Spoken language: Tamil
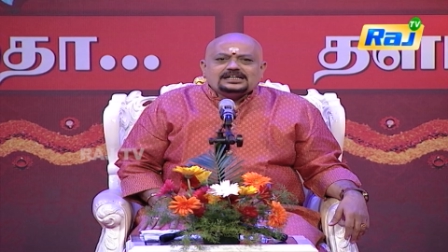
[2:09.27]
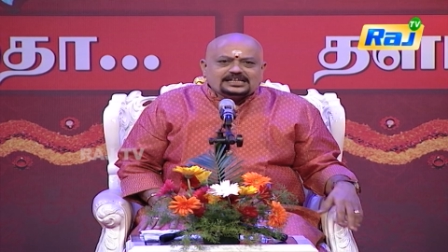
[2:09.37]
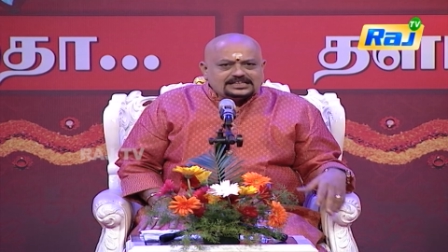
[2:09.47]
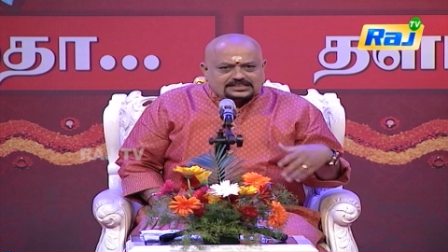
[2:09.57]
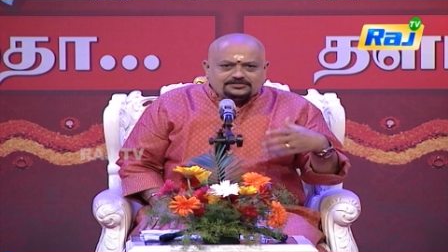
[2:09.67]

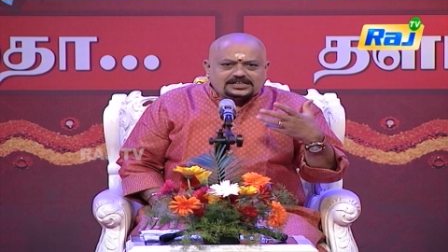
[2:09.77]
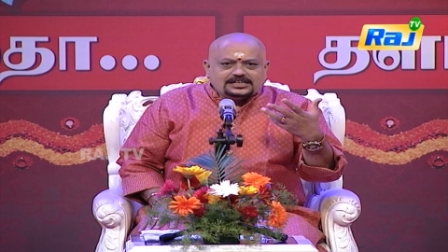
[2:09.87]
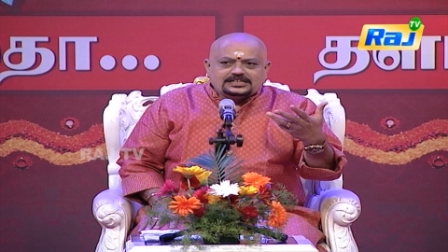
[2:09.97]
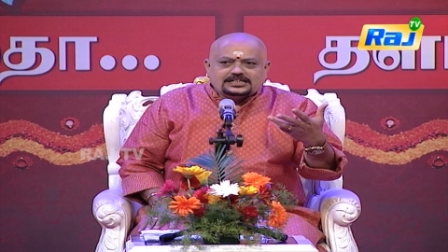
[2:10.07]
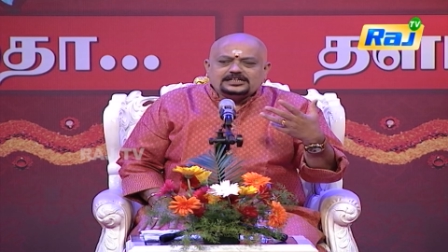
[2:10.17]

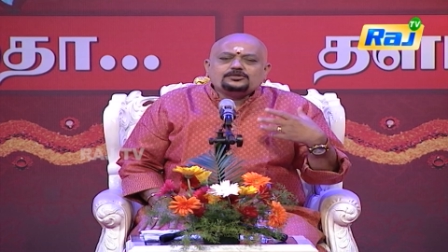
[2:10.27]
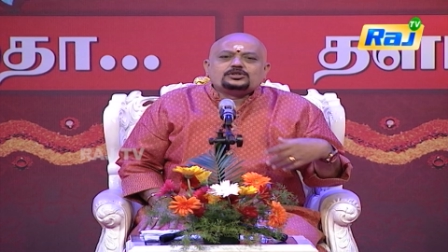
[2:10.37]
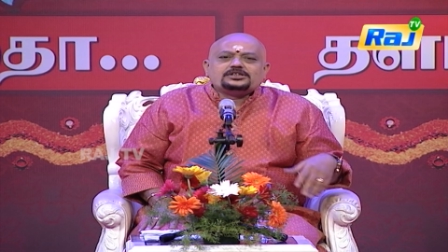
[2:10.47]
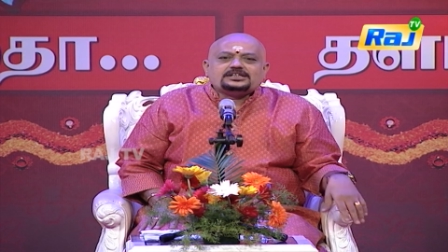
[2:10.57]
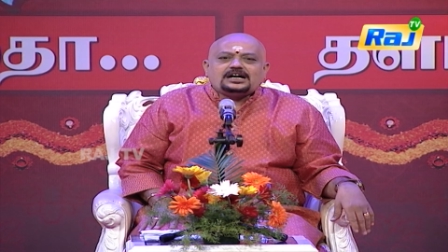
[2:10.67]
கிறிஸ்தவர்களுக்கென்று
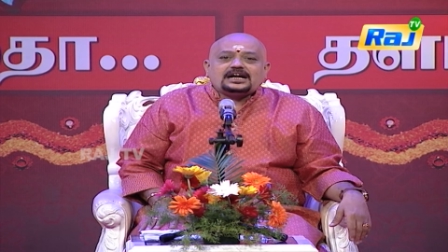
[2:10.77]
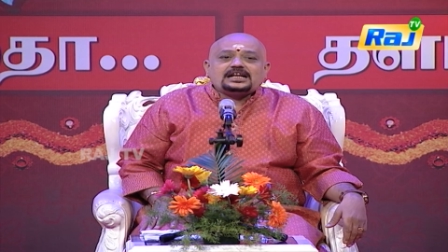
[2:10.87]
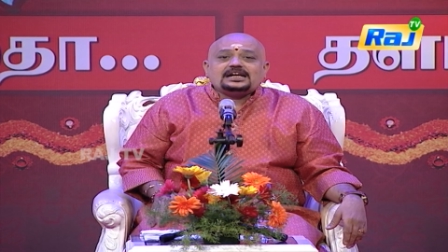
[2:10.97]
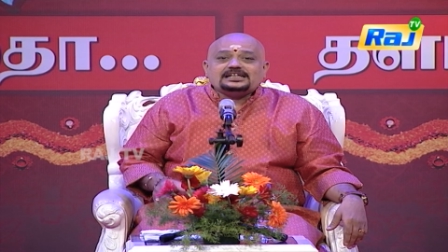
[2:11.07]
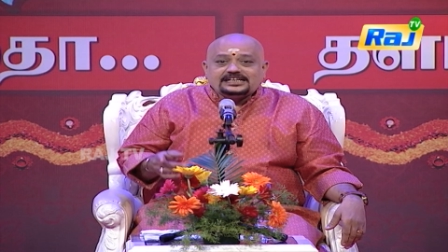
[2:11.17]
உண்டு
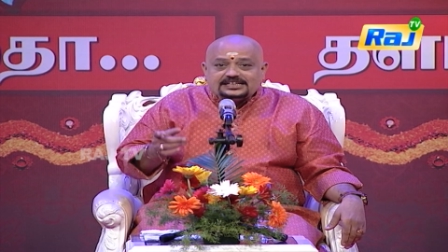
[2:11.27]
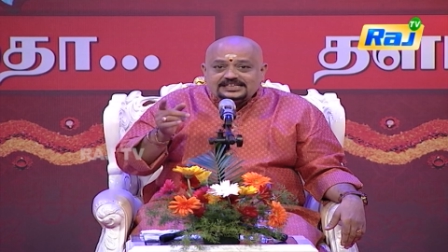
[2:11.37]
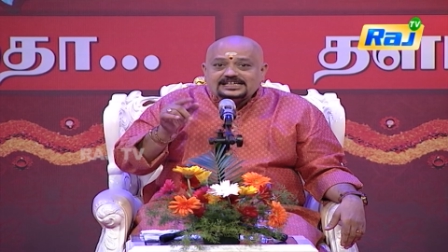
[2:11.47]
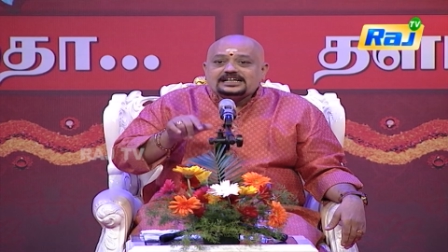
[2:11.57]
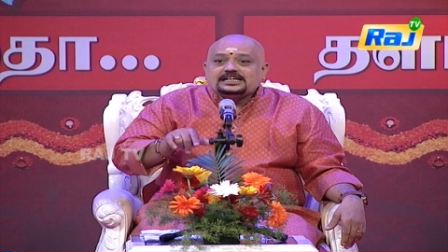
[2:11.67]
ஆனால்
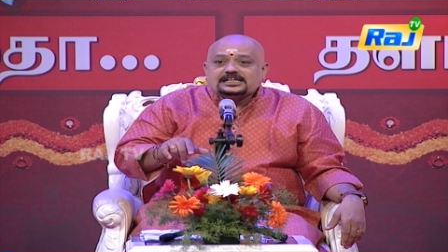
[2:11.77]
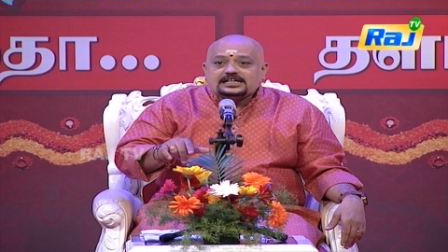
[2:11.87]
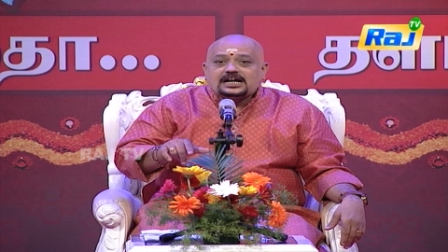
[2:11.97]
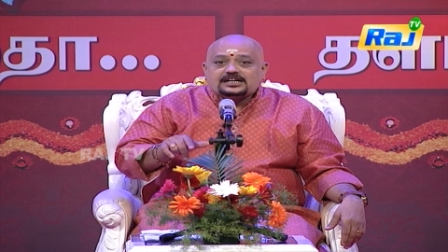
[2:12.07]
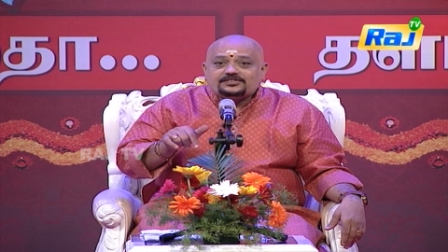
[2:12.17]

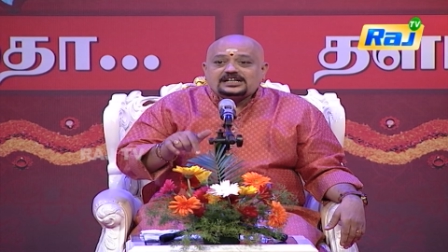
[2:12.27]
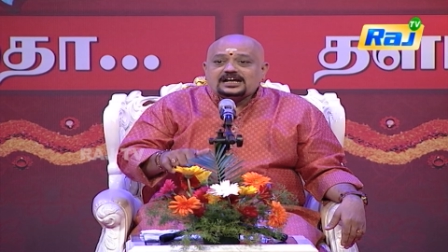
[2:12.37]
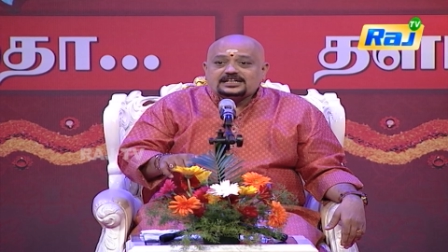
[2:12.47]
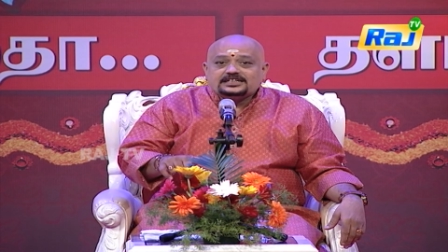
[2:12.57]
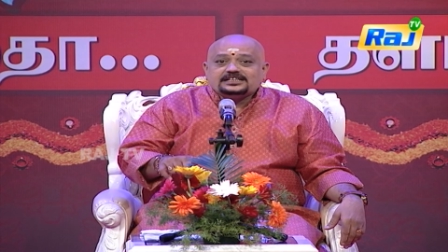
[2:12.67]
இந்தியர்களுக்கான விழா
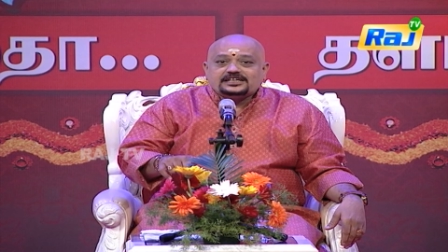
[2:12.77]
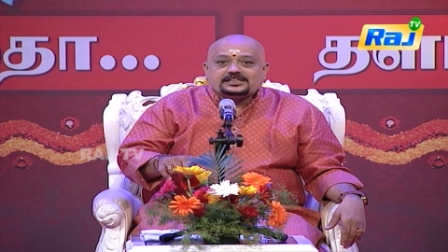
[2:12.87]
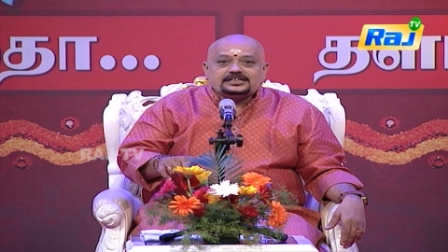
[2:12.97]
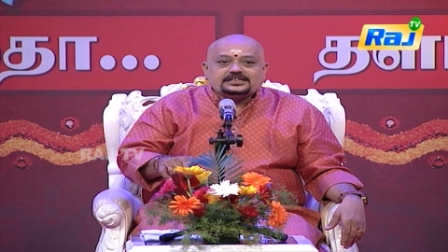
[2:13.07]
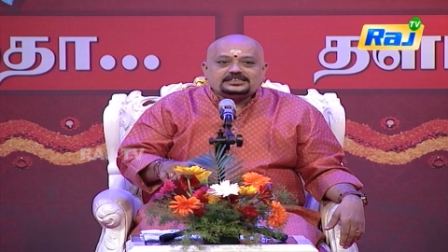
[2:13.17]
எது
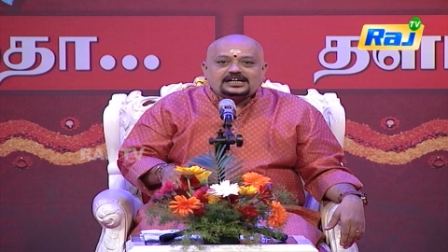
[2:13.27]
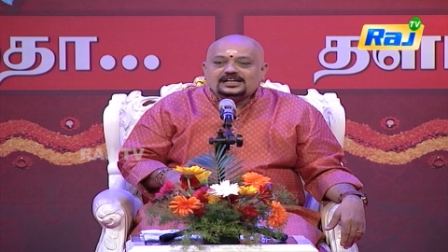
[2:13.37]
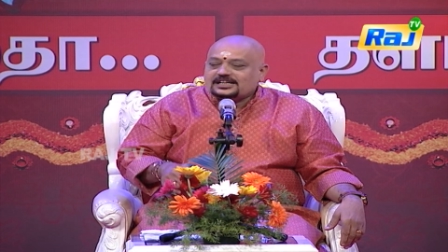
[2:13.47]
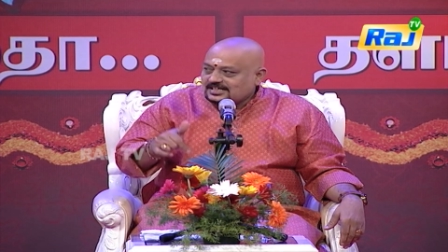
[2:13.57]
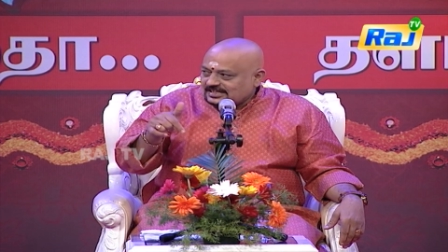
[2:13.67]
என்று
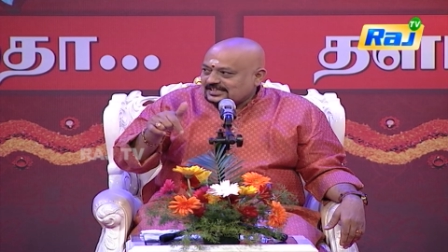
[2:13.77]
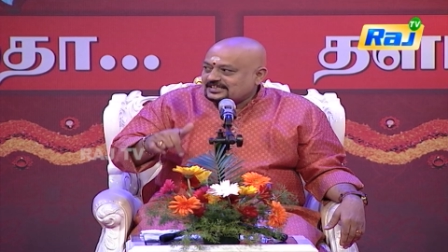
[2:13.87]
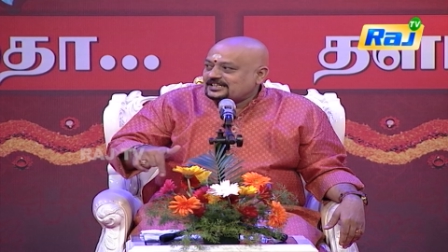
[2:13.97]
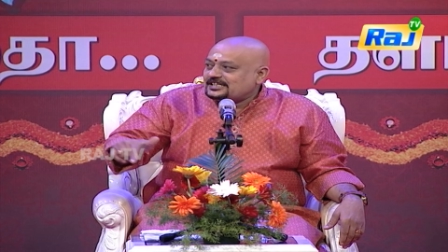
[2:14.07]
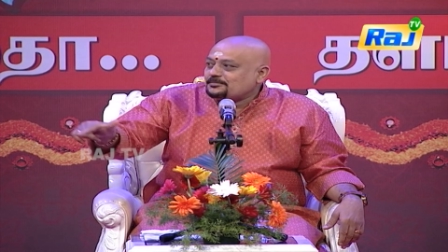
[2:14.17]
கேட்டால்
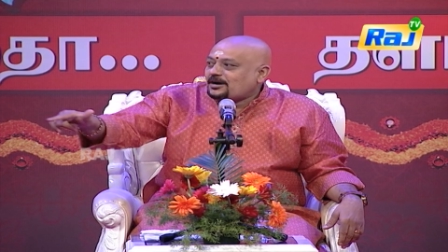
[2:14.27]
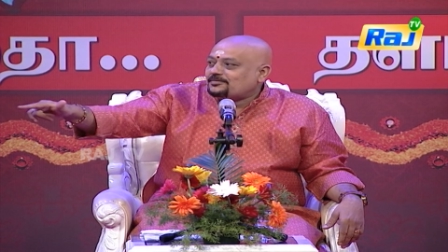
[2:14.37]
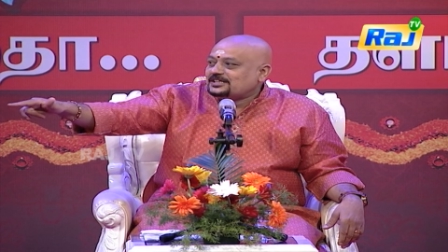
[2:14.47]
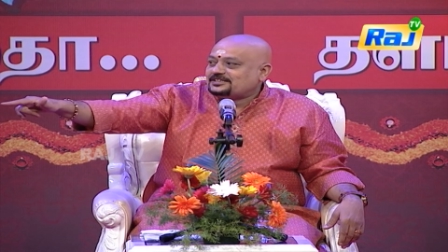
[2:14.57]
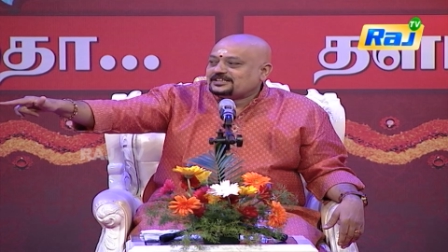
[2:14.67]
இந்த
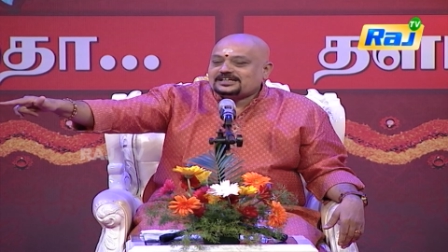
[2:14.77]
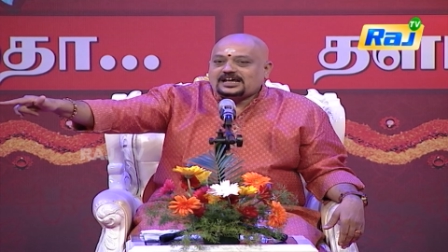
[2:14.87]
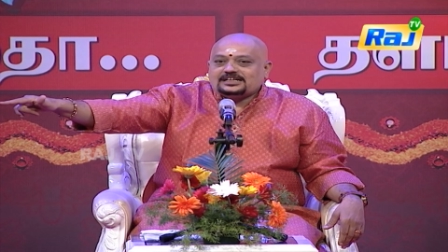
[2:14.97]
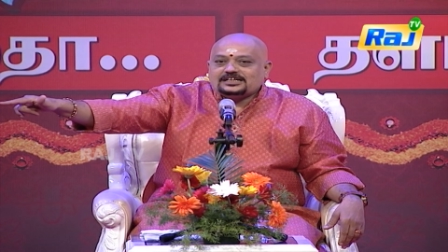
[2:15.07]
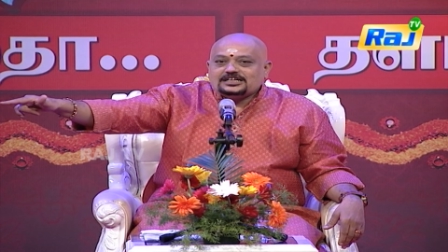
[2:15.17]
தீபாவளி திருநாள்